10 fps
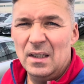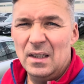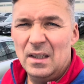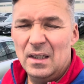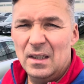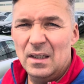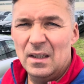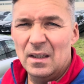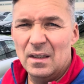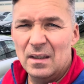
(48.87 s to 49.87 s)

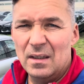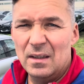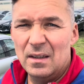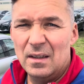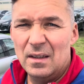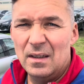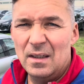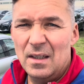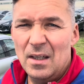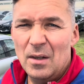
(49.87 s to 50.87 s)
И
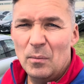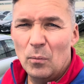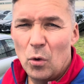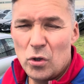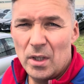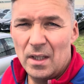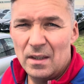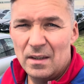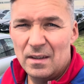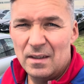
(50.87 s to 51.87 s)
можно,
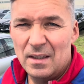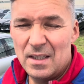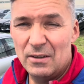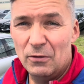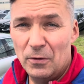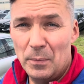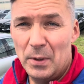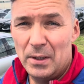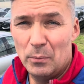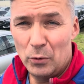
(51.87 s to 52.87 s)
если вы
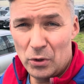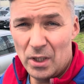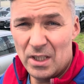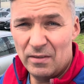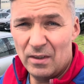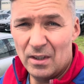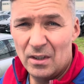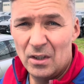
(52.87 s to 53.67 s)
выберете путешествие,